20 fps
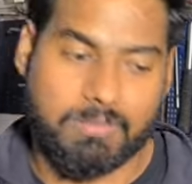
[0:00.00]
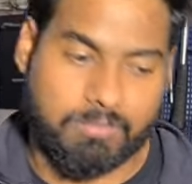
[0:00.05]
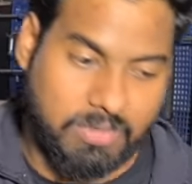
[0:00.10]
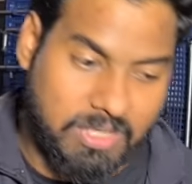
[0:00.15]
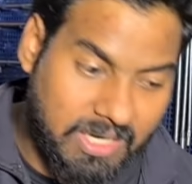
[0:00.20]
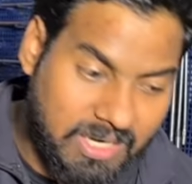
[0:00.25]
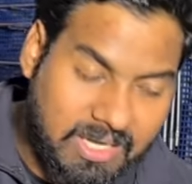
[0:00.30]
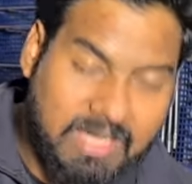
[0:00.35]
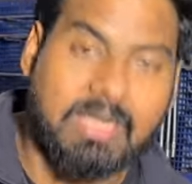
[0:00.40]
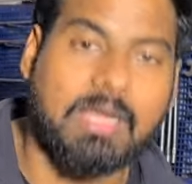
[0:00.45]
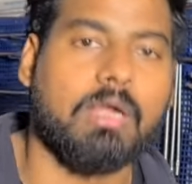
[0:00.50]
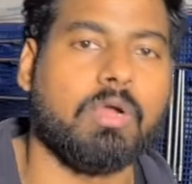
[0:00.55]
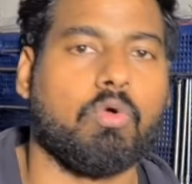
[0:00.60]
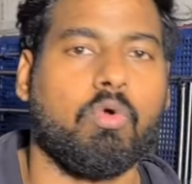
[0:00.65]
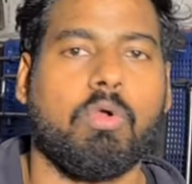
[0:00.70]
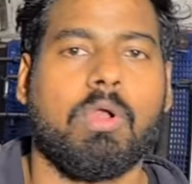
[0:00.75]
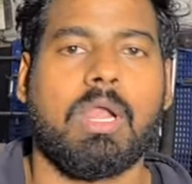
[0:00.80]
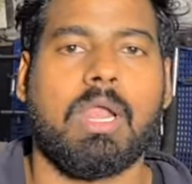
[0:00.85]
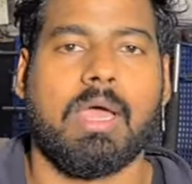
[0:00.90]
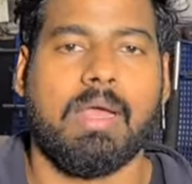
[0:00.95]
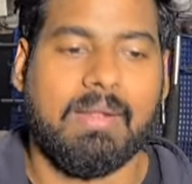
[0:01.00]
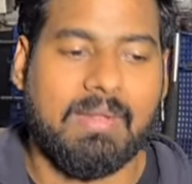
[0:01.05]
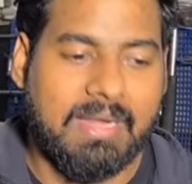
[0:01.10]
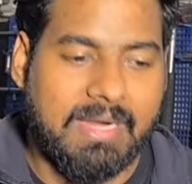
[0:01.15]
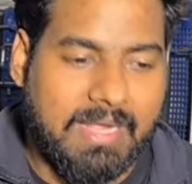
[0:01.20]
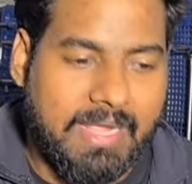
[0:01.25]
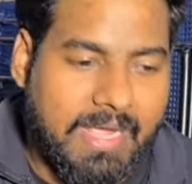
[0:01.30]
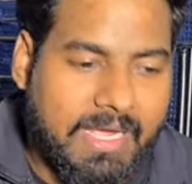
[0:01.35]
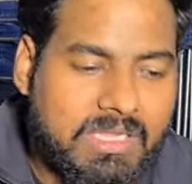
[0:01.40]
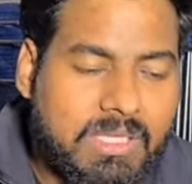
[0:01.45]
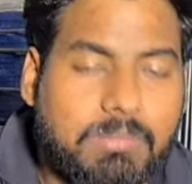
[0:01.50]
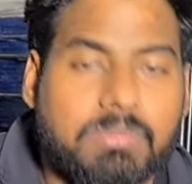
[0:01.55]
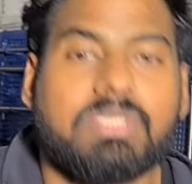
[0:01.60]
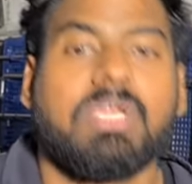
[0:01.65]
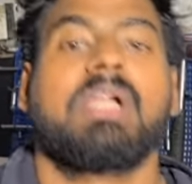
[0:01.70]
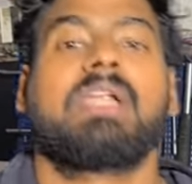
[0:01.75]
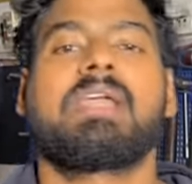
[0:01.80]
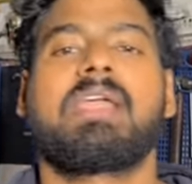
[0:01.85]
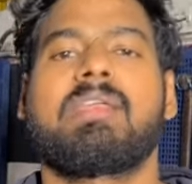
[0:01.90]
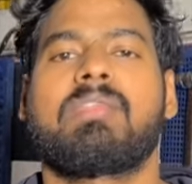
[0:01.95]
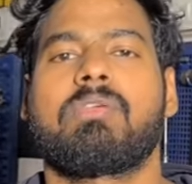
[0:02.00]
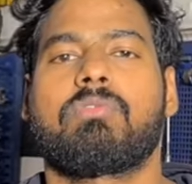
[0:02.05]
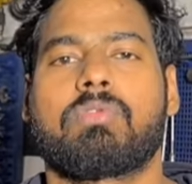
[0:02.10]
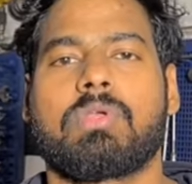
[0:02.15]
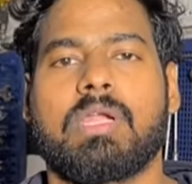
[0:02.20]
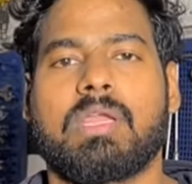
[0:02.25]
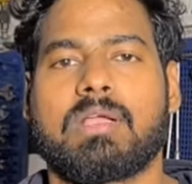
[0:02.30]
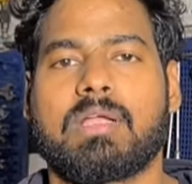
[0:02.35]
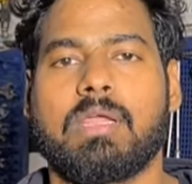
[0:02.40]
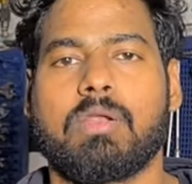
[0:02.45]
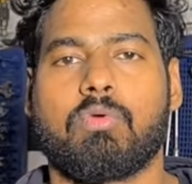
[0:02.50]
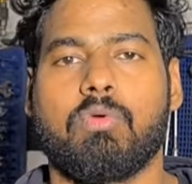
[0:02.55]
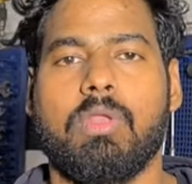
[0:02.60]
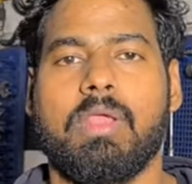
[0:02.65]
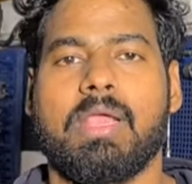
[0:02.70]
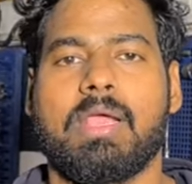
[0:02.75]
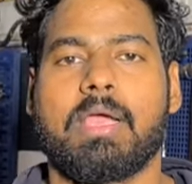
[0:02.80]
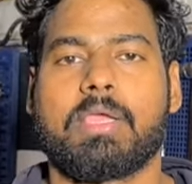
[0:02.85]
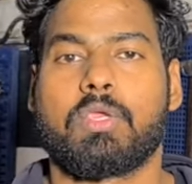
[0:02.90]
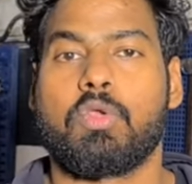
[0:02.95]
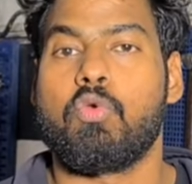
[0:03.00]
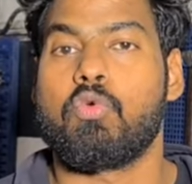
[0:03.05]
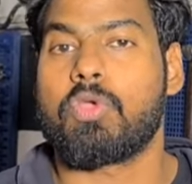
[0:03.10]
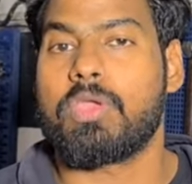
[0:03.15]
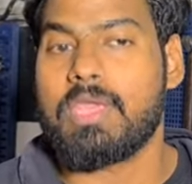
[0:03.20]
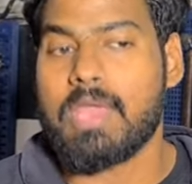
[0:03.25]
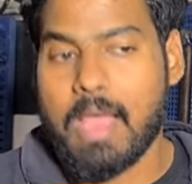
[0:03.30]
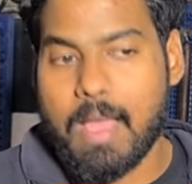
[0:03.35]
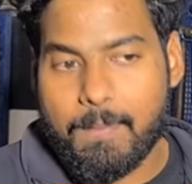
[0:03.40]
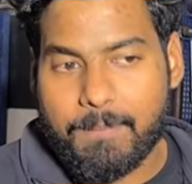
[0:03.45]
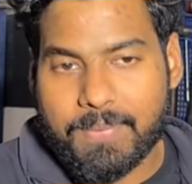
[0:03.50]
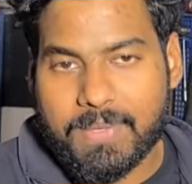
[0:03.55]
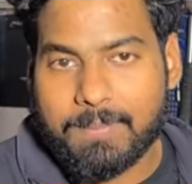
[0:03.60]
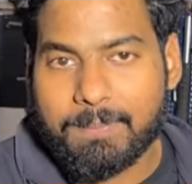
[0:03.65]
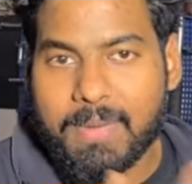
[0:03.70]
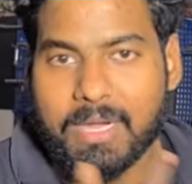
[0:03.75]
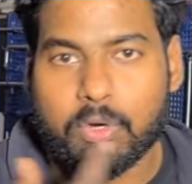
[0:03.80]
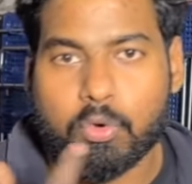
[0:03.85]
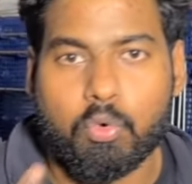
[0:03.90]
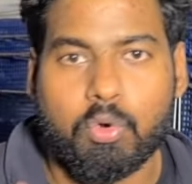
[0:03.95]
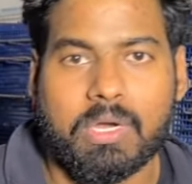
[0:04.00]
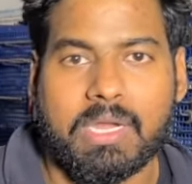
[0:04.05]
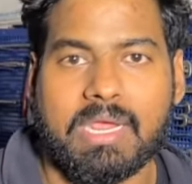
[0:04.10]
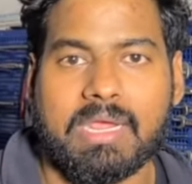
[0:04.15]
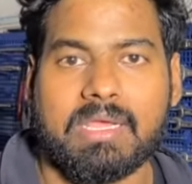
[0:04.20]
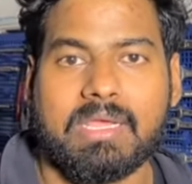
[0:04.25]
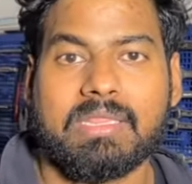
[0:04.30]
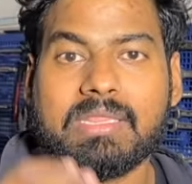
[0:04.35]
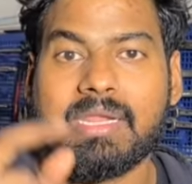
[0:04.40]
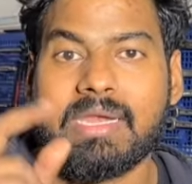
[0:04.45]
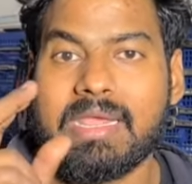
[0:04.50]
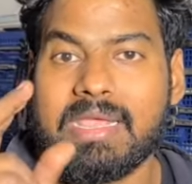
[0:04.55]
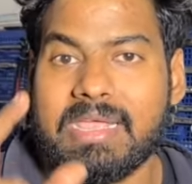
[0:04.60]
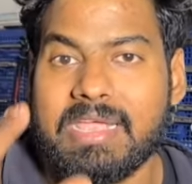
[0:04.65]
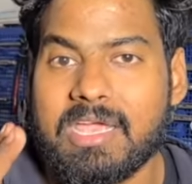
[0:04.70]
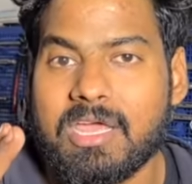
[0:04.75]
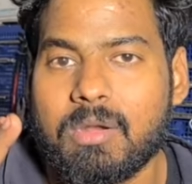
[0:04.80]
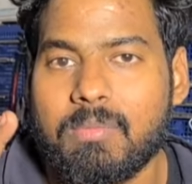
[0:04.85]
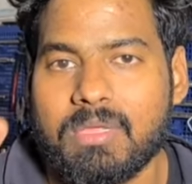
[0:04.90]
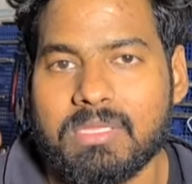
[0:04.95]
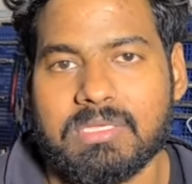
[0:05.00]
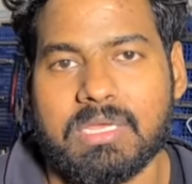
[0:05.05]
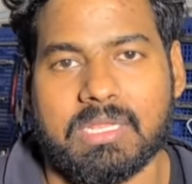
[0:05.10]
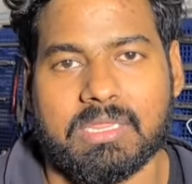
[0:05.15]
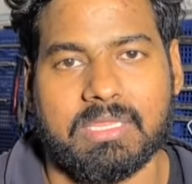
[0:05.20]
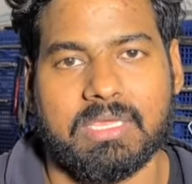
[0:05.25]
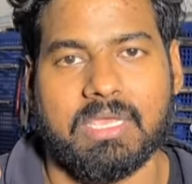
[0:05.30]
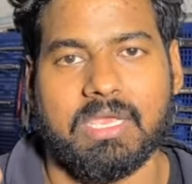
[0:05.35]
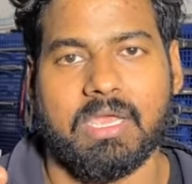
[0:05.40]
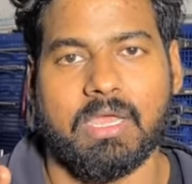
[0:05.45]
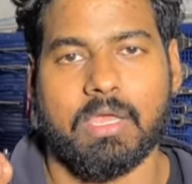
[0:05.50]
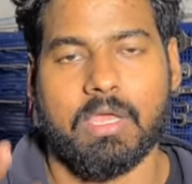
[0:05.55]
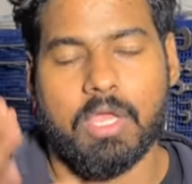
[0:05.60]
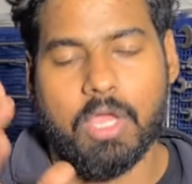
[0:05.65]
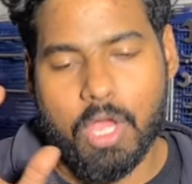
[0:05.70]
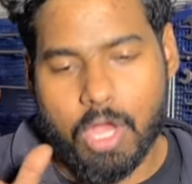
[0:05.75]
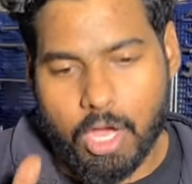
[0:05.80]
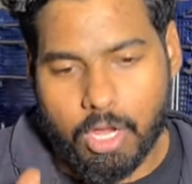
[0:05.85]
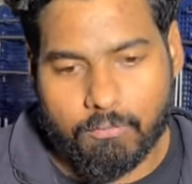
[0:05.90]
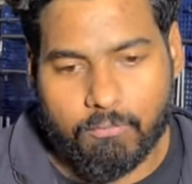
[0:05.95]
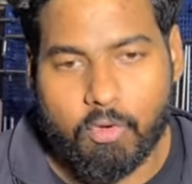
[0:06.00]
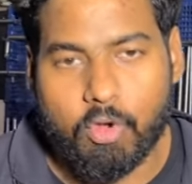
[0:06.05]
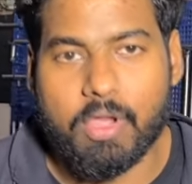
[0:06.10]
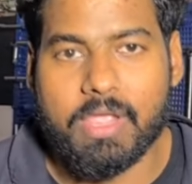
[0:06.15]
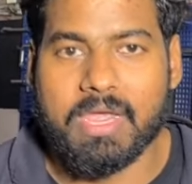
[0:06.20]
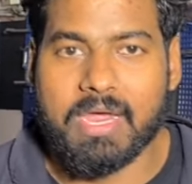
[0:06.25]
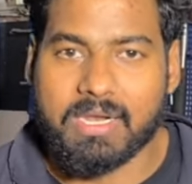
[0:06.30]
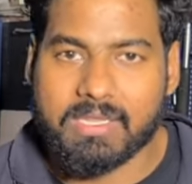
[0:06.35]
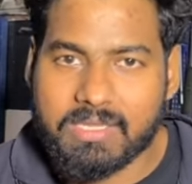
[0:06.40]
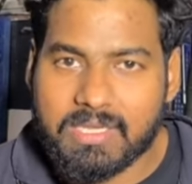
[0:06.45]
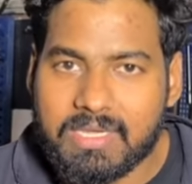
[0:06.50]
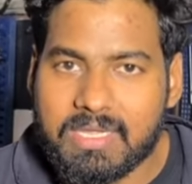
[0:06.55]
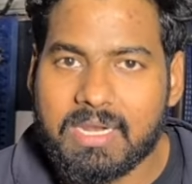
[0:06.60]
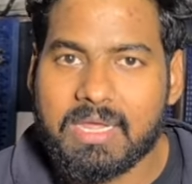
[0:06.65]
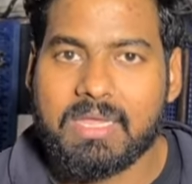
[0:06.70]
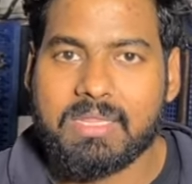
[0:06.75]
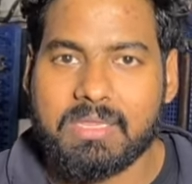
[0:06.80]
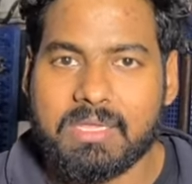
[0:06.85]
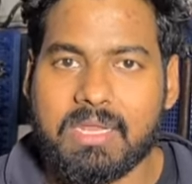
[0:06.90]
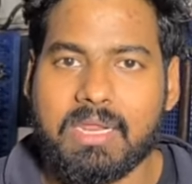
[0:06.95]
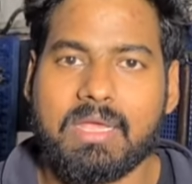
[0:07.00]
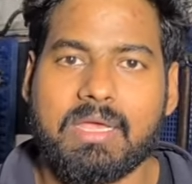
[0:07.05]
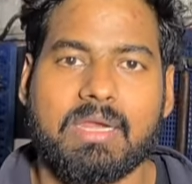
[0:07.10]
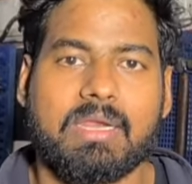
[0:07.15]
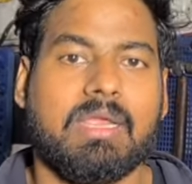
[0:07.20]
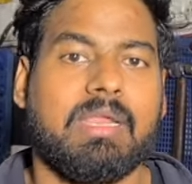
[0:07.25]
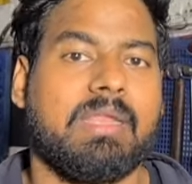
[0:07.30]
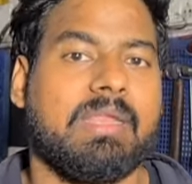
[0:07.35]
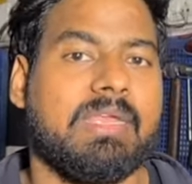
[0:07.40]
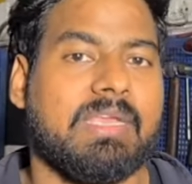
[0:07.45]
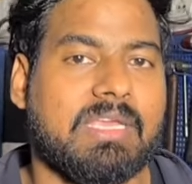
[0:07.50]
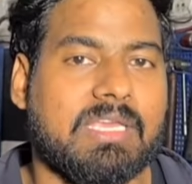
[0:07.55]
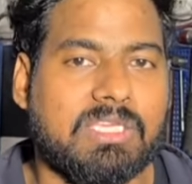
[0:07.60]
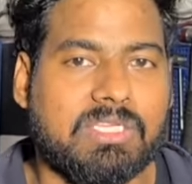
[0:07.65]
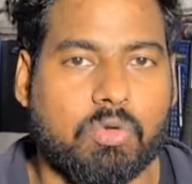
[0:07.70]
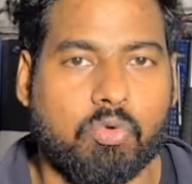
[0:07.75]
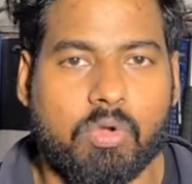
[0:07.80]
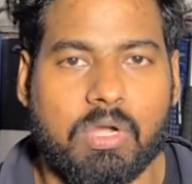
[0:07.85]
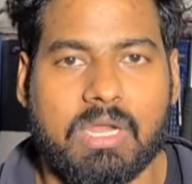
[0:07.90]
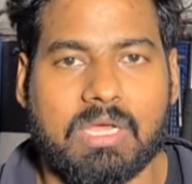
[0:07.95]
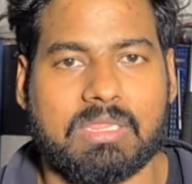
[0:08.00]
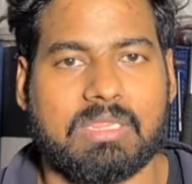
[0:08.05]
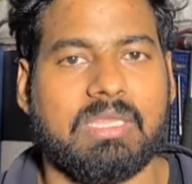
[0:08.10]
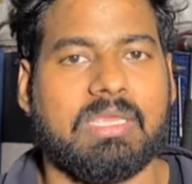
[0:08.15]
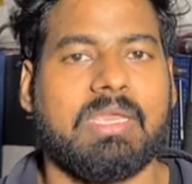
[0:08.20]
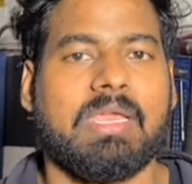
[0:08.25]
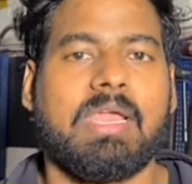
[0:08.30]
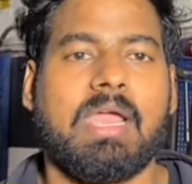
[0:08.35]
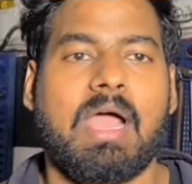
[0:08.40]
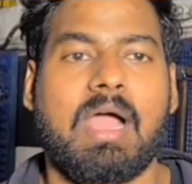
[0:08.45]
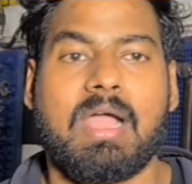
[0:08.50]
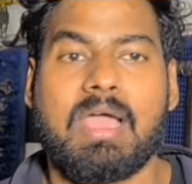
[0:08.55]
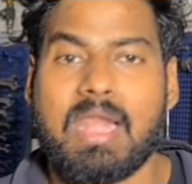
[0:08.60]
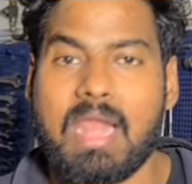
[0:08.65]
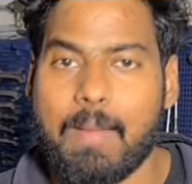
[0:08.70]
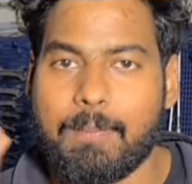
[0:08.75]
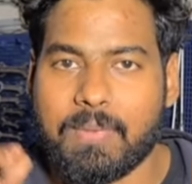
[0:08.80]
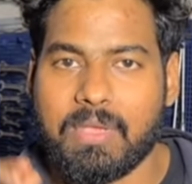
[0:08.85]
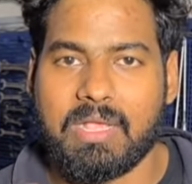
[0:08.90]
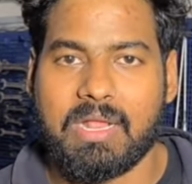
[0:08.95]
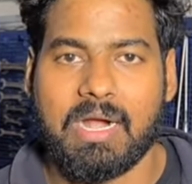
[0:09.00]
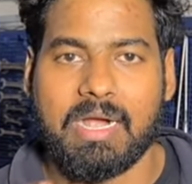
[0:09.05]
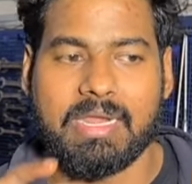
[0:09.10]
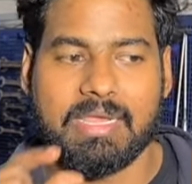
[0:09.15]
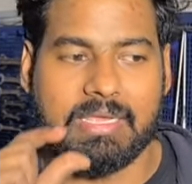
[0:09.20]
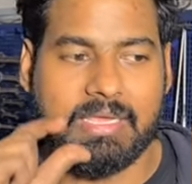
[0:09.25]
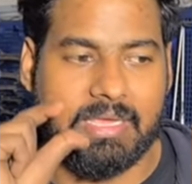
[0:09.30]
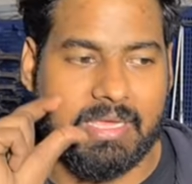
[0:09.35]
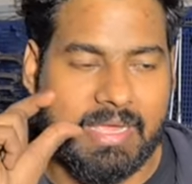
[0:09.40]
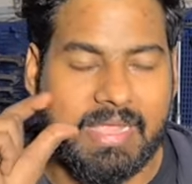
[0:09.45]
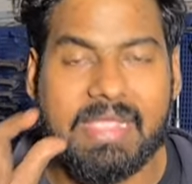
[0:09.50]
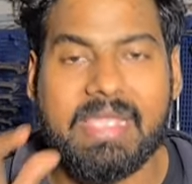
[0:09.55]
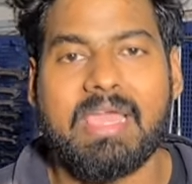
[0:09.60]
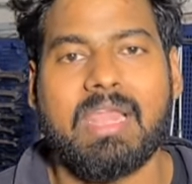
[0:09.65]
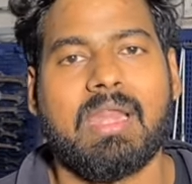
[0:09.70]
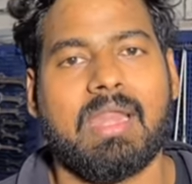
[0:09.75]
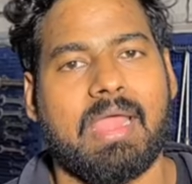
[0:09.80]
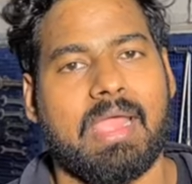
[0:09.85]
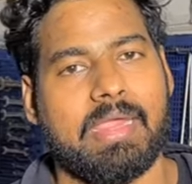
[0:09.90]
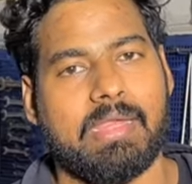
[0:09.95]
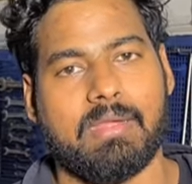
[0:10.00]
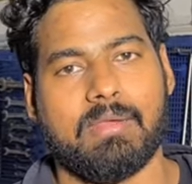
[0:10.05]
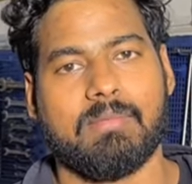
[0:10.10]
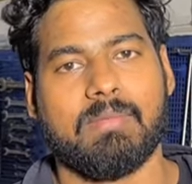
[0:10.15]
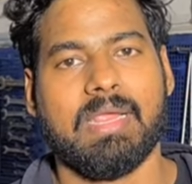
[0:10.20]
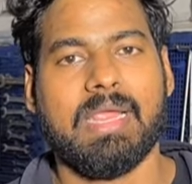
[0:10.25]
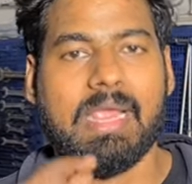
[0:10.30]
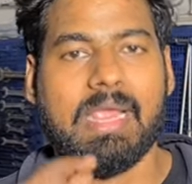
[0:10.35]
जब उसका ढक्कन खोलना एकदम झटके से उसका ढक्कन खुलेगा क्योंकि आपकी पेट्रोल टैंक के अंदर एयर बन जाती है और वो एयर धीरे धीरे करके लीकेज होने लगती है अगर आपकी गाड़ी की एयर लाइन